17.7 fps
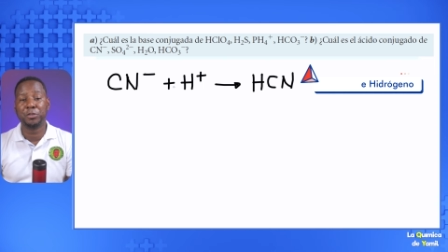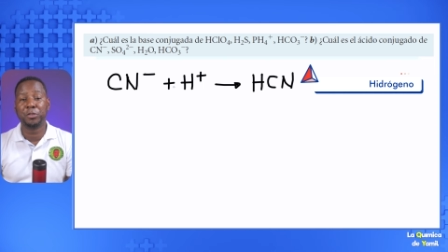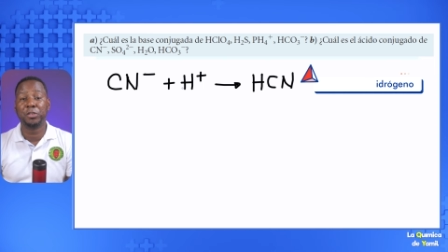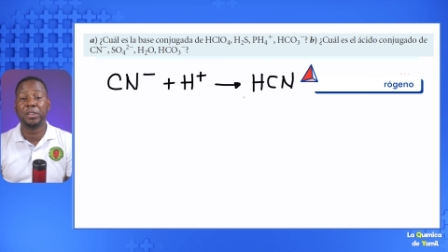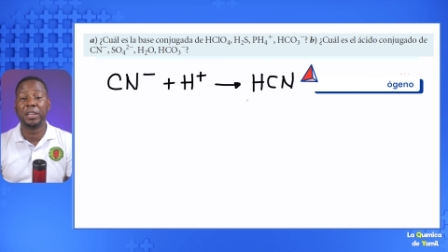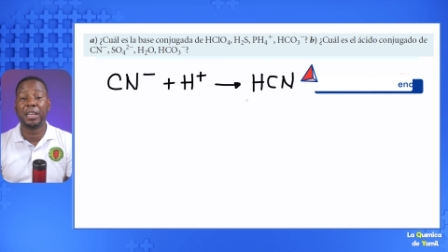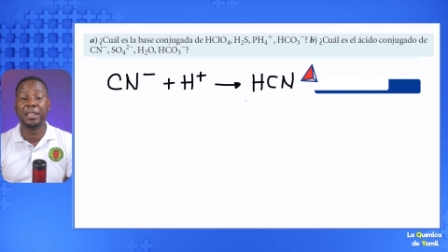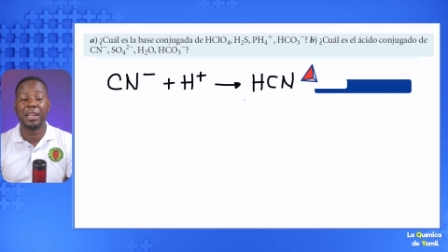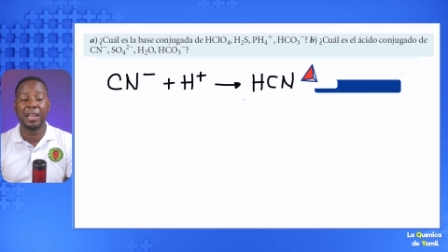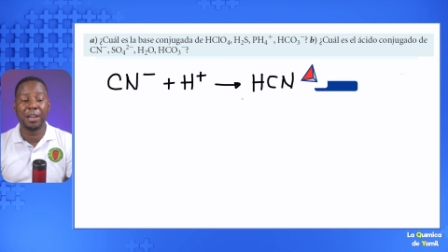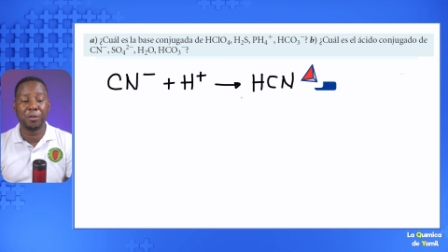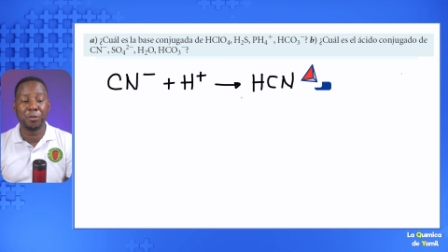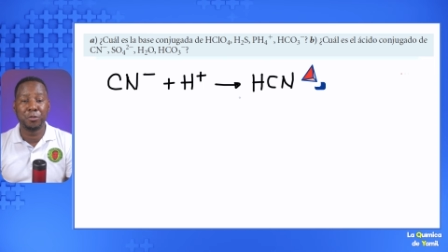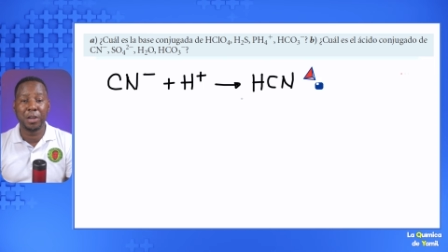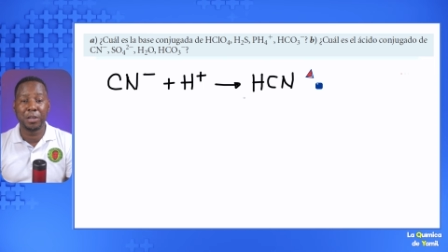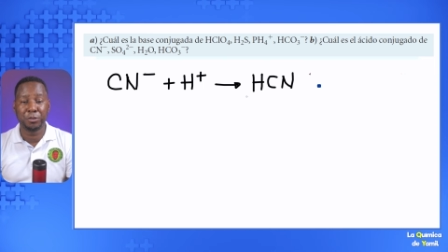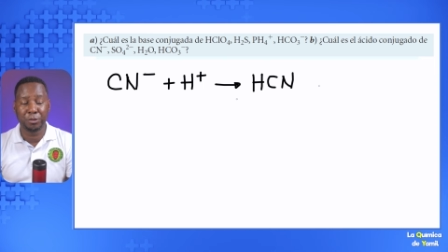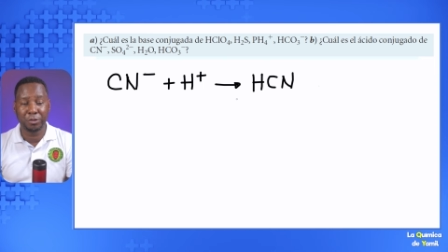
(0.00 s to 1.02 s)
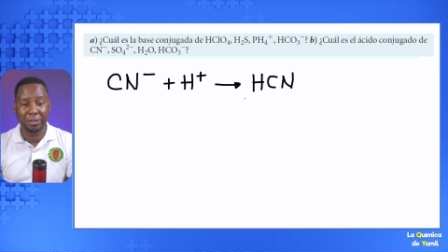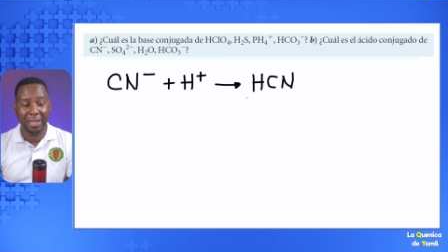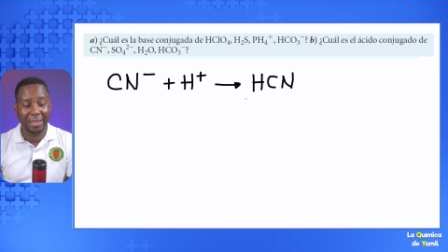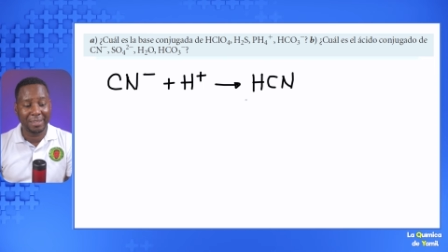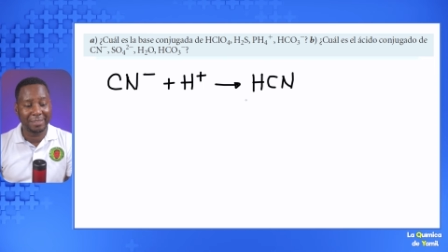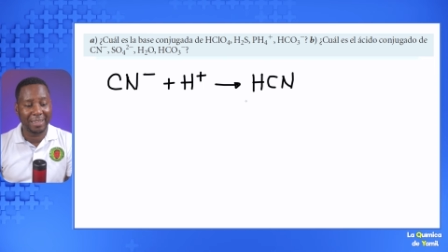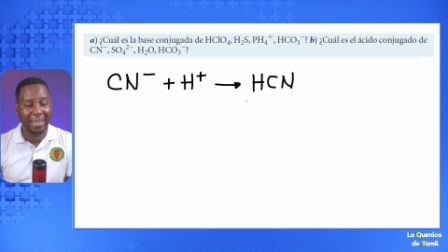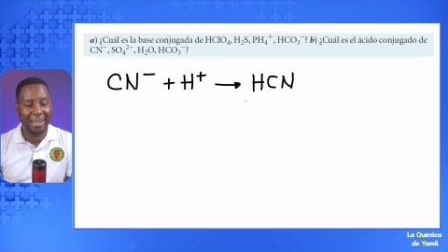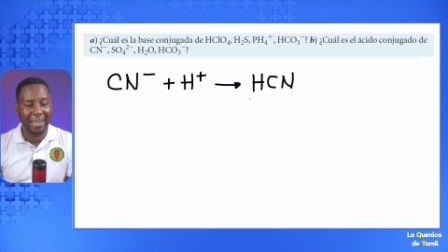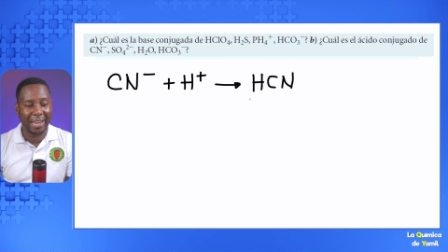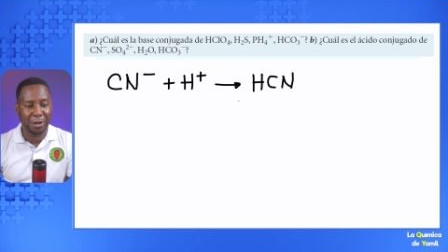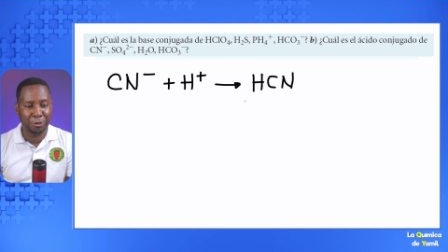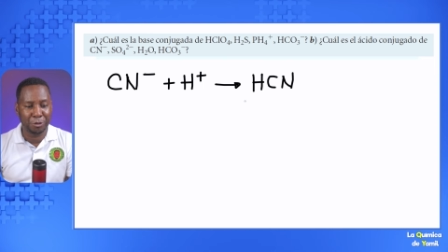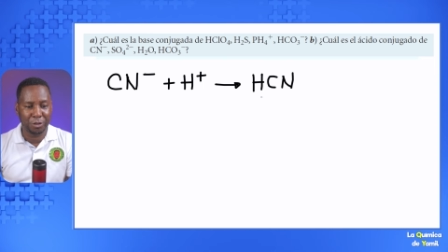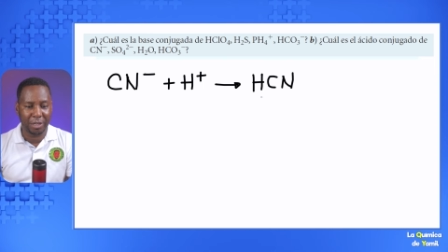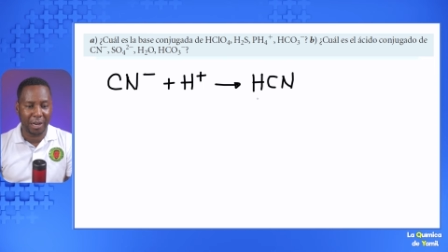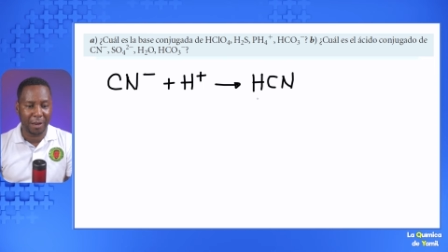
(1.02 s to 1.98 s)
nos queda una sustancia
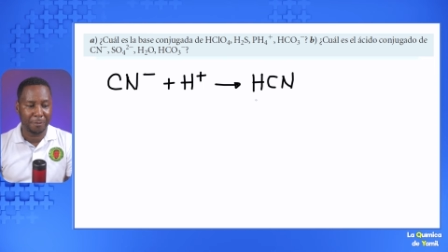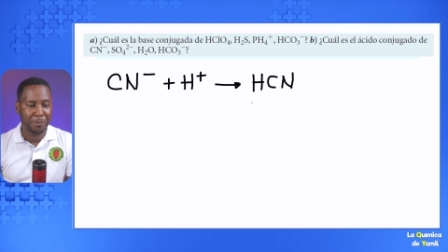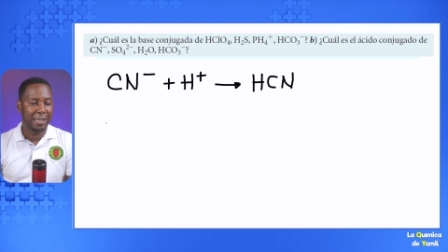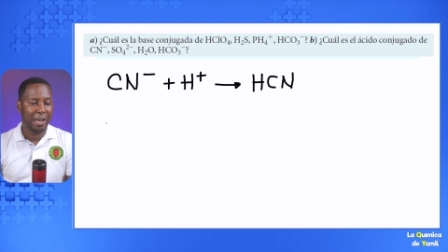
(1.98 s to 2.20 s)
neutra.